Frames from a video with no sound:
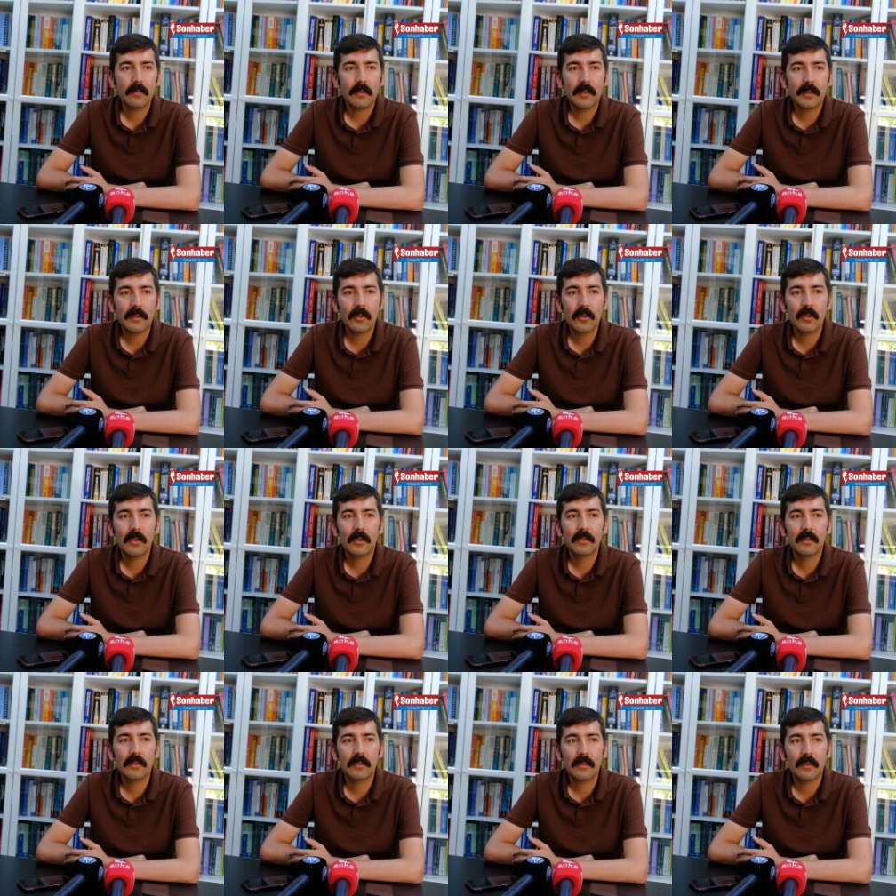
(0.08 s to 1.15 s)

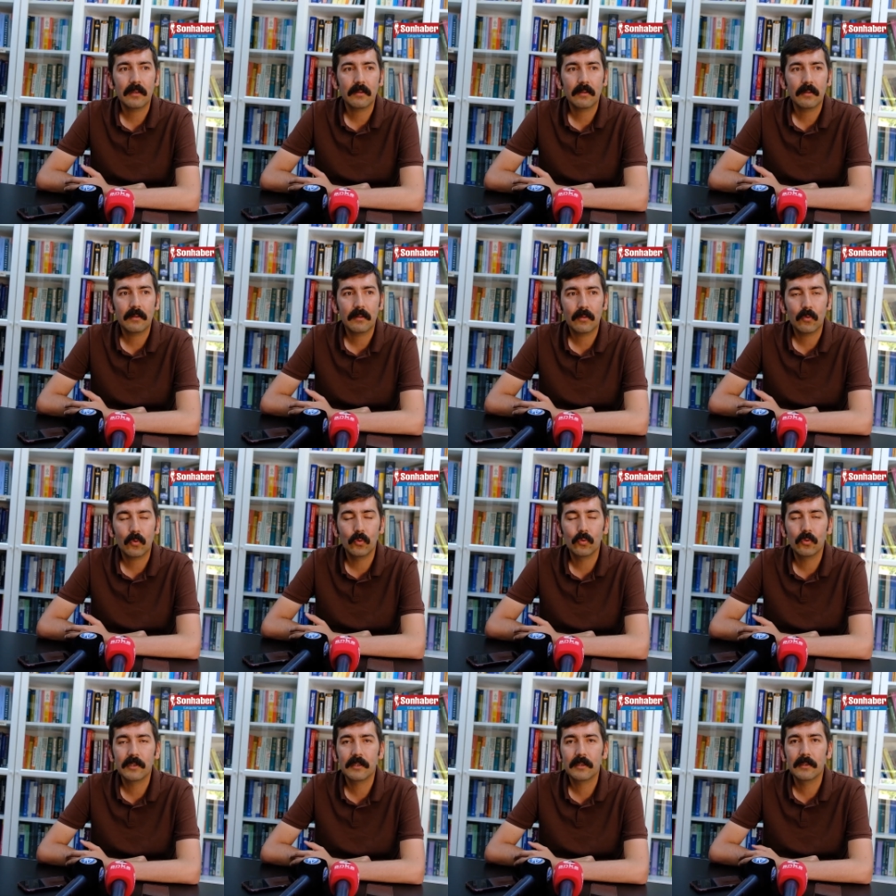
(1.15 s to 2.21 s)
Eskişehir'de de konut
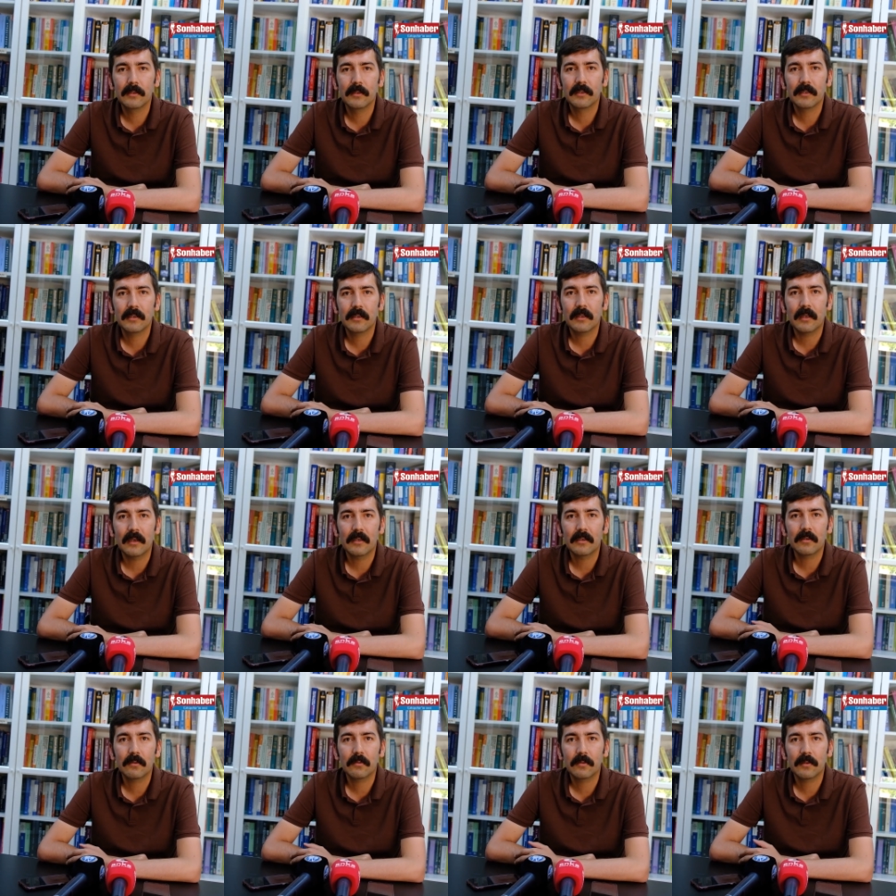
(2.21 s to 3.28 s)
sıkıntısına dair
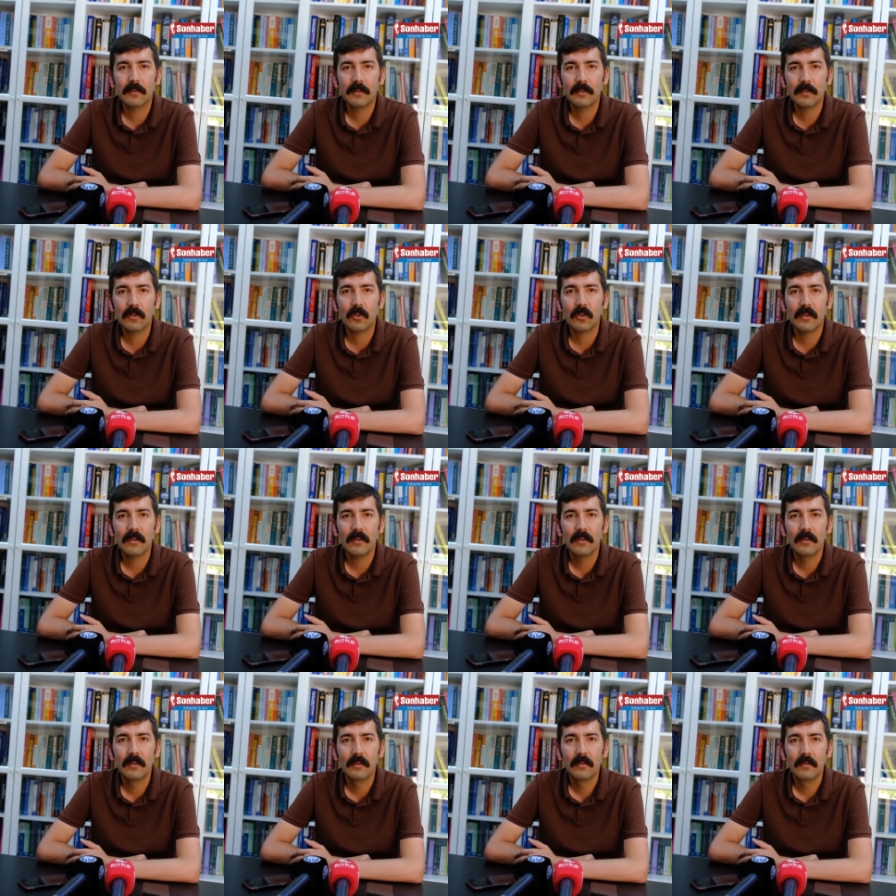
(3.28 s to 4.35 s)
sıkça
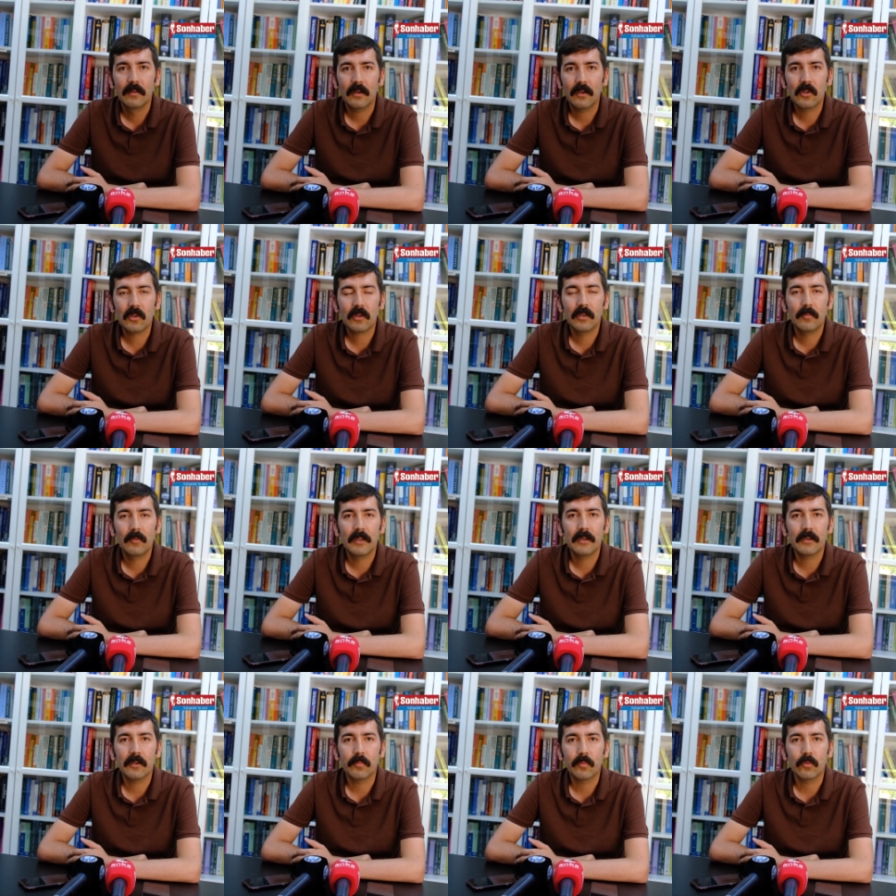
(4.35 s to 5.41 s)
açıklamalar
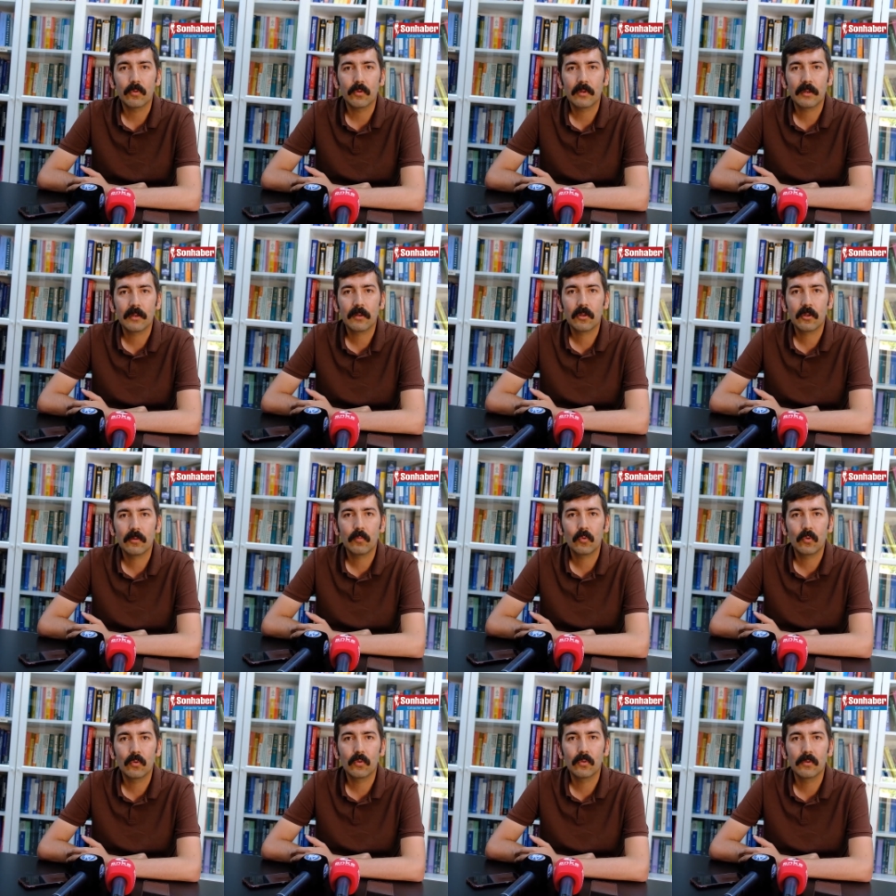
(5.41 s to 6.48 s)
yapılıyor. Sıkça bu
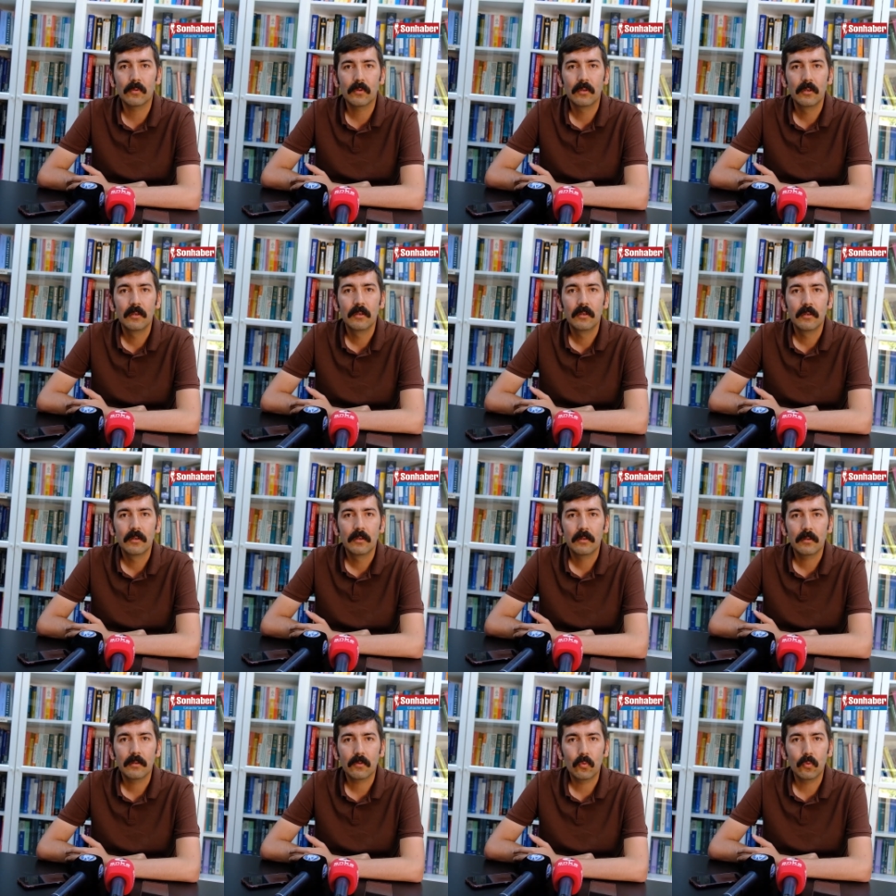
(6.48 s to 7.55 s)
konu
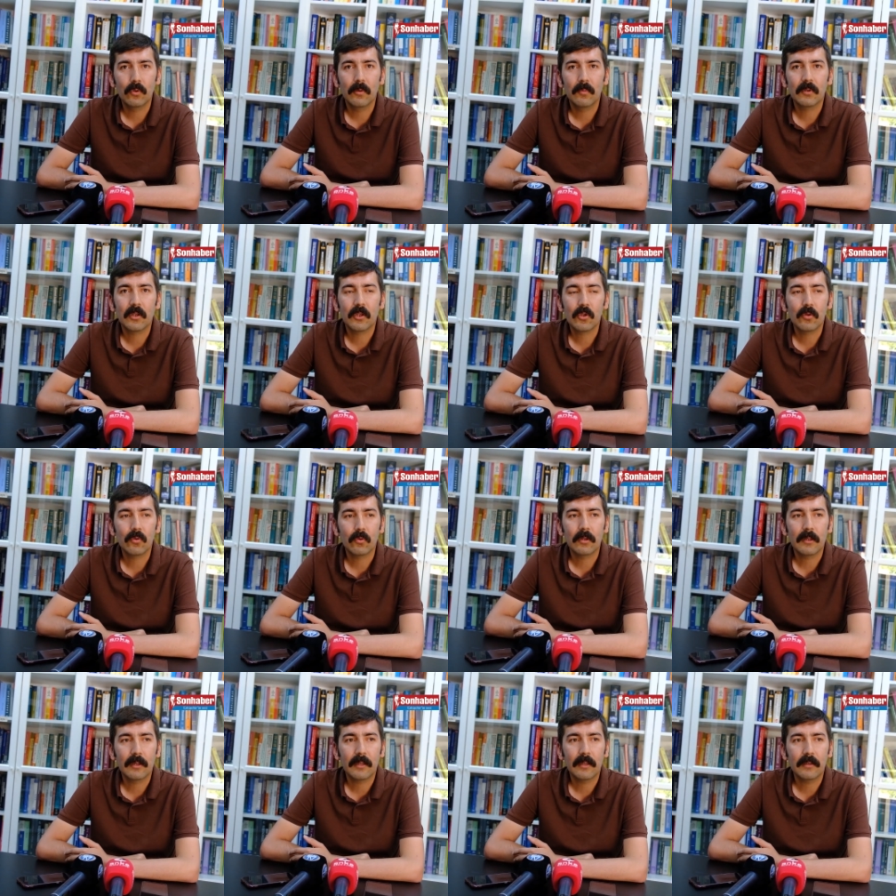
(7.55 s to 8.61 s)
e, gündeme taşınıyor.
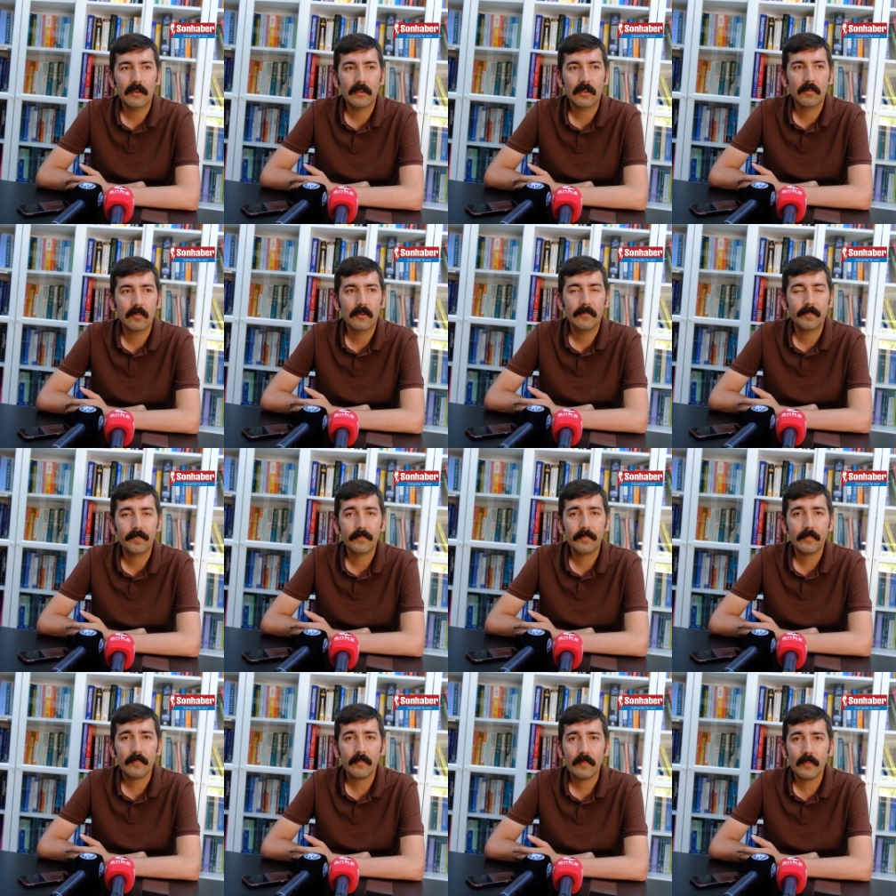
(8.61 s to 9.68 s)
İnsanlar tabi
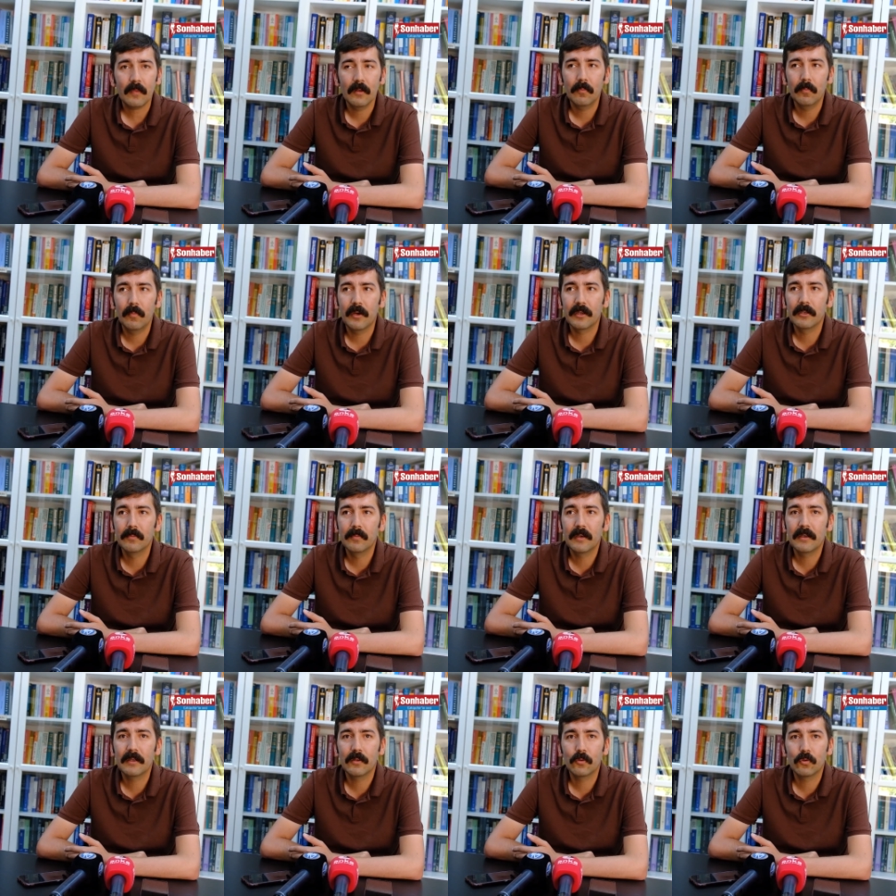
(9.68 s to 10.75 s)

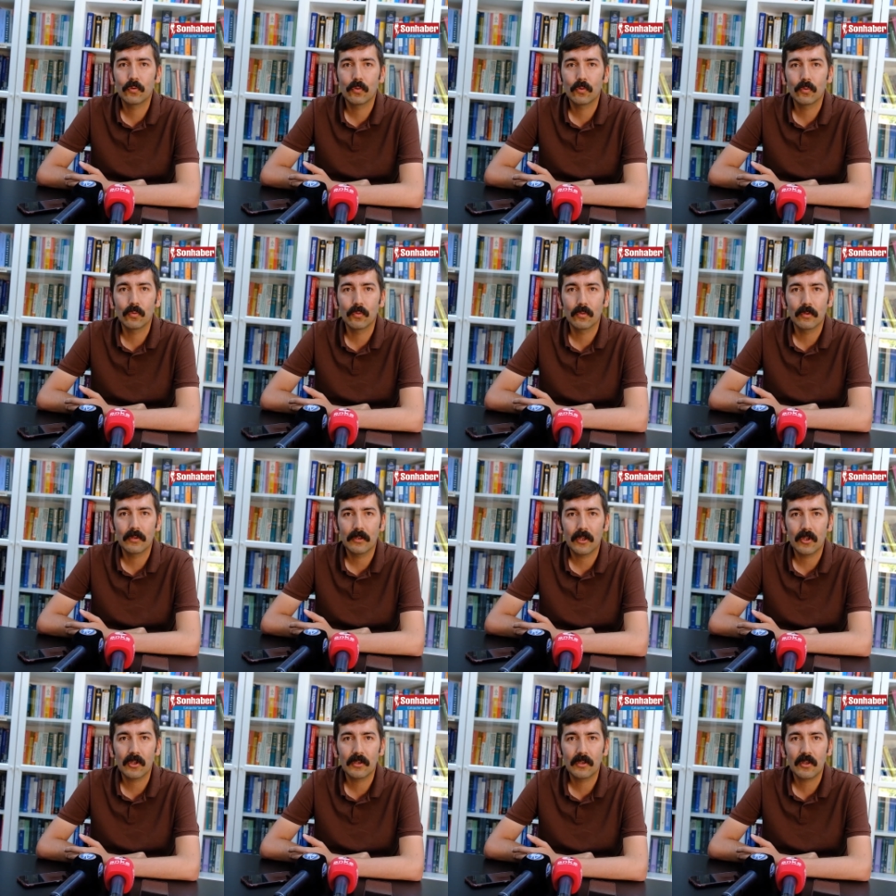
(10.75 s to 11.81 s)
barınma sorunu
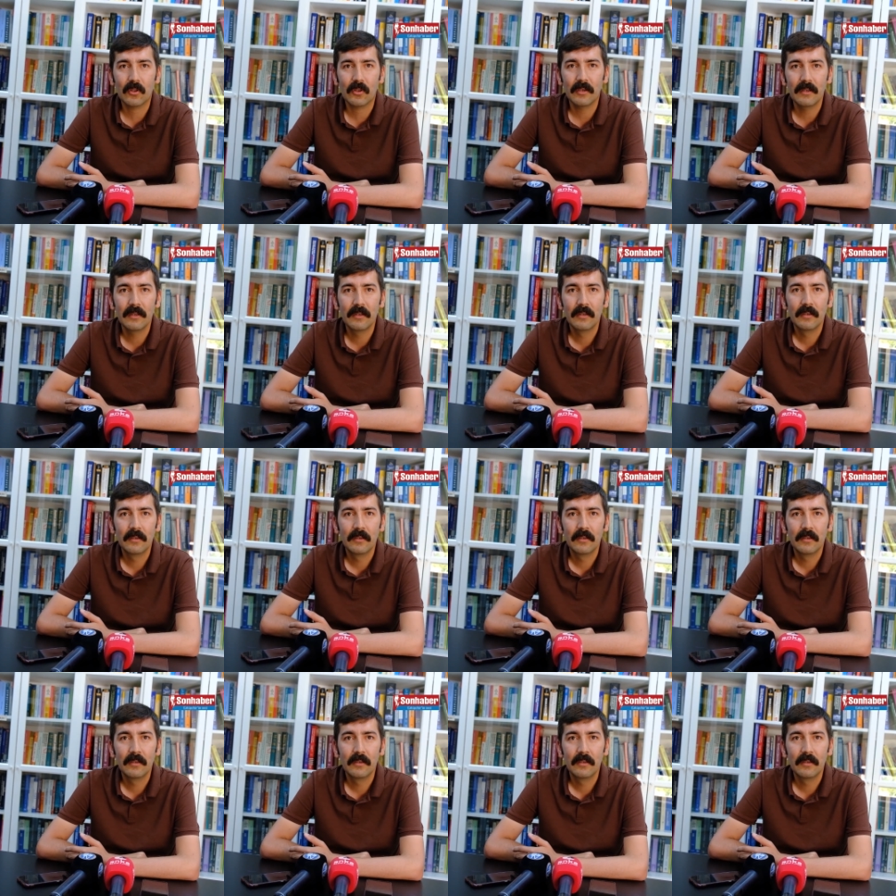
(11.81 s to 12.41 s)
yaşadıkça